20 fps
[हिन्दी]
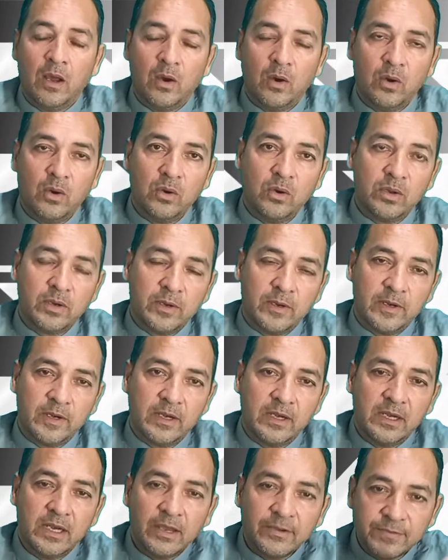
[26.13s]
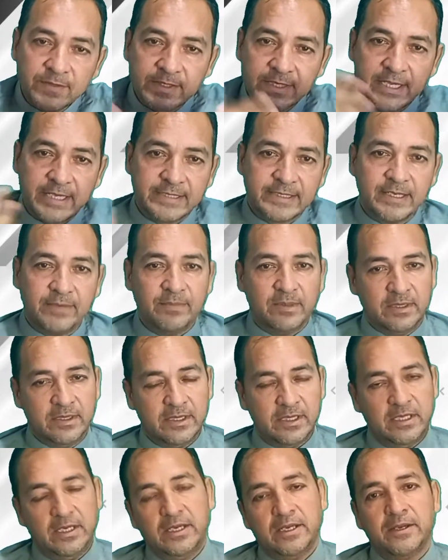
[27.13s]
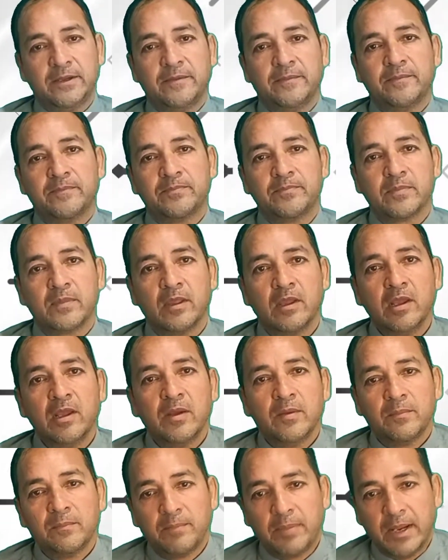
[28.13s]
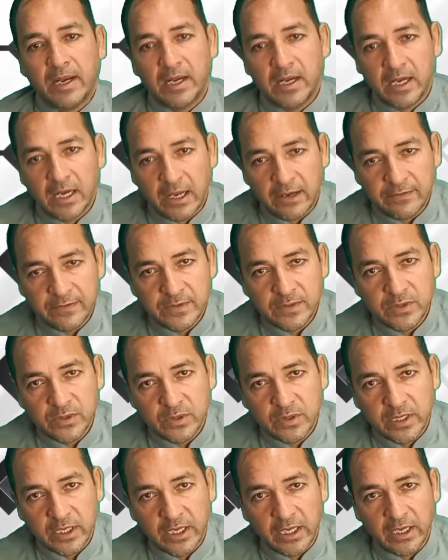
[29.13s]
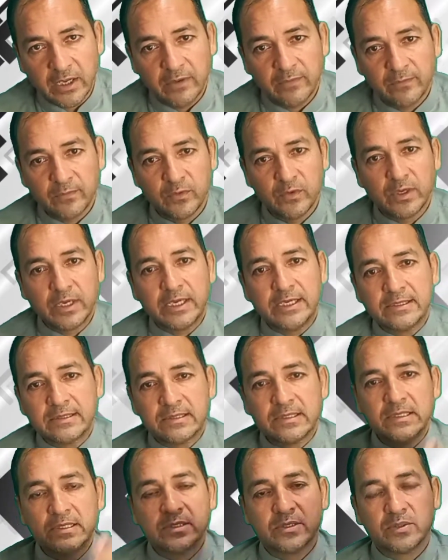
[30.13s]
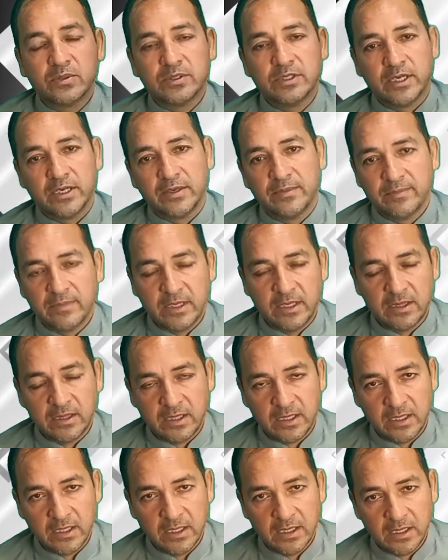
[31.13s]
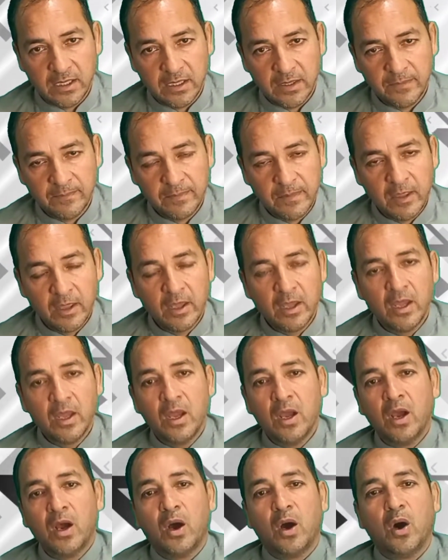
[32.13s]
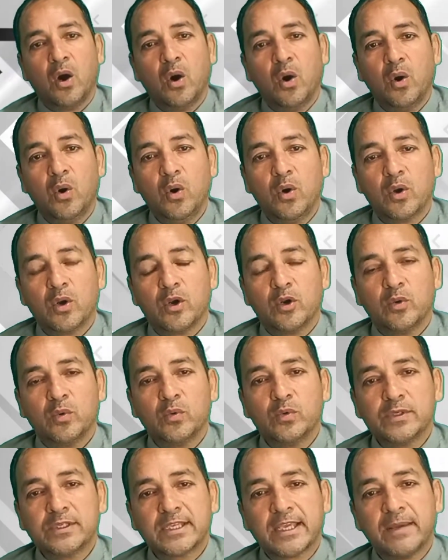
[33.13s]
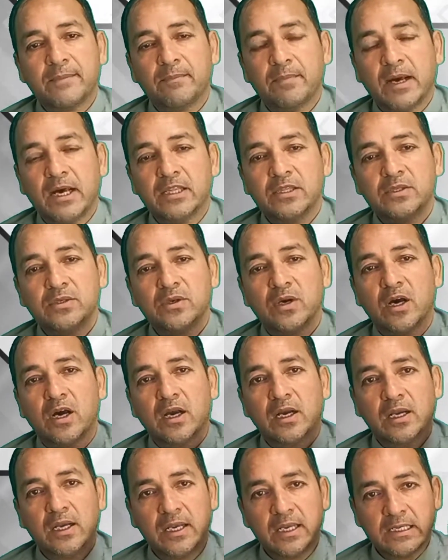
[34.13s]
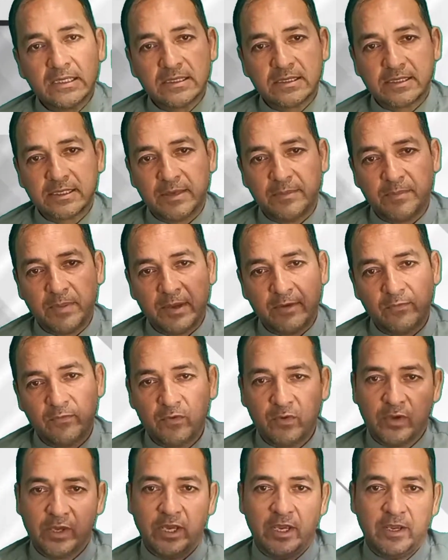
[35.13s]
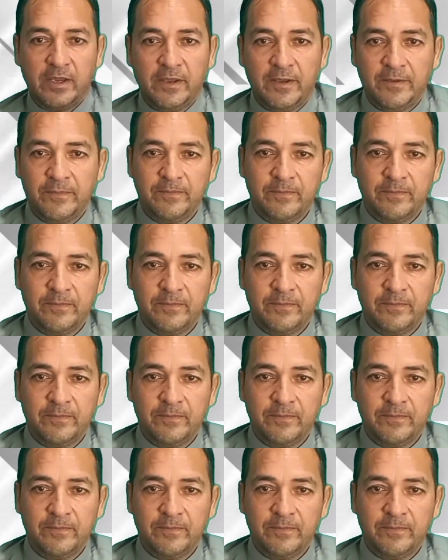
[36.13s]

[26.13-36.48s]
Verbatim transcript: और लफ्ज़ कैसे बनते हैं फिर लफ्ज़ जो हैं वो किस चीज़ को जन्म देते हैं और उसके बाद जो अगला स्टेप है वो क्या है